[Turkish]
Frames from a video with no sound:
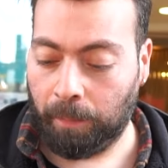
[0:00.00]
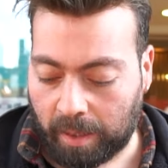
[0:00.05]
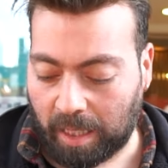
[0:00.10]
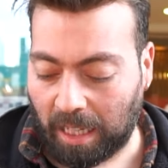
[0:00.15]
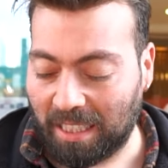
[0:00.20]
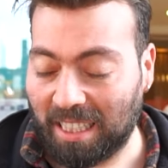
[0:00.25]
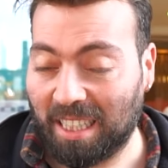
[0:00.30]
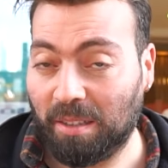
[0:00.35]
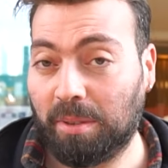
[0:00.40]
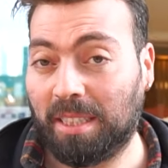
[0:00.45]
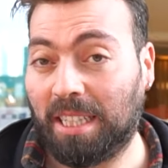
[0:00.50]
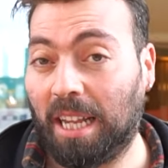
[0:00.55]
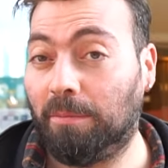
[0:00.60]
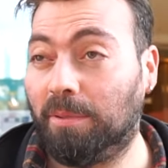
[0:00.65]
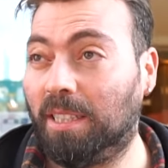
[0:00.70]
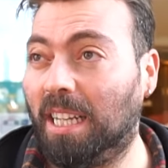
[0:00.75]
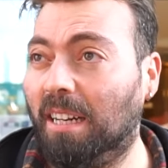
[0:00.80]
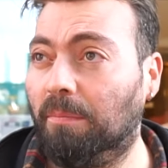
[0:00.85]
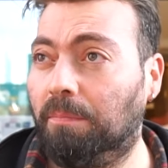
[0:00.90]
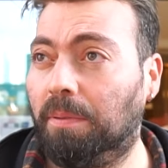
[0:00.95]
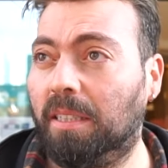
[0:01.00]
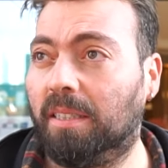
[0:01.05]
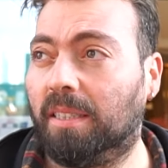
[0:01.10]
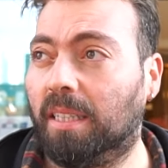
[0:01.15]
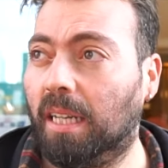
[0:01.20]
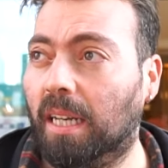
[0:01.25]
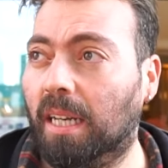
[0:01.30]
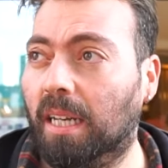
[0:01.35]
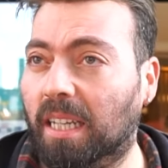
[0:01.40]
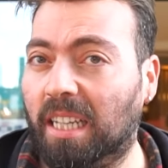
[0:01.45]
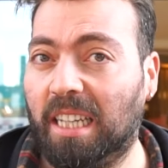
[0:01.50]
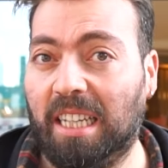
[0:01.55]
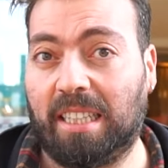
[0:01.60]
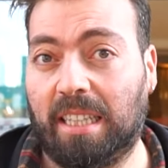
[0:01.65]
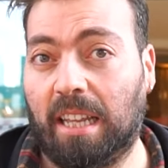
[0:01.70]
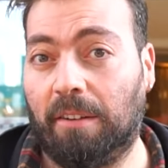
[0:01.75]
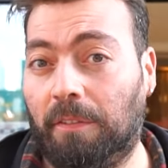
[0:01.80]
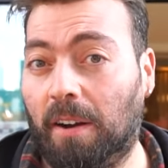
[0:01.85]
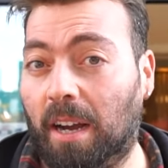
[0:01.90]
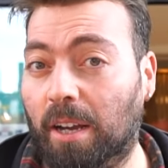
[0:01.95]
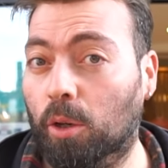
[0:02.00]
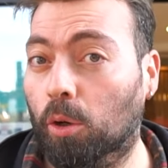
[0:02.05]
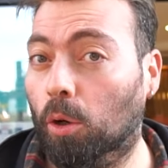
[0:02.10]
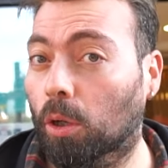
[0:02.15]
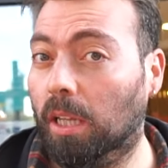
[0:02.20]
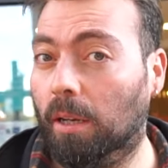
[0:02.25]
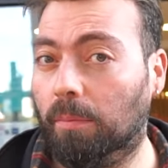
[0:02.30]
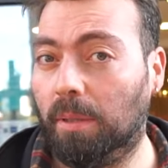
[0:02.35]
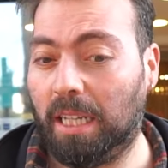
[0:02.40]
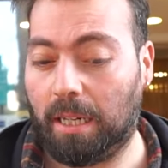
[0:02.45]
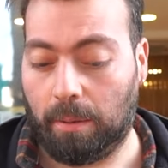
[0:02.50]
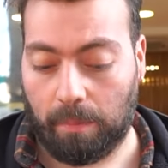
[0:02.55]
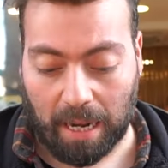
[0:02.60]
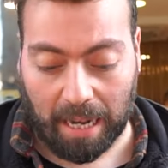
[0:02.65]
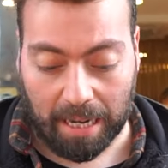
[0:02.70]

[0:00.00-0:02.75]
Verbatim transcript: Sanırım sebzeli pizza ilk defa yiyor olabilirim.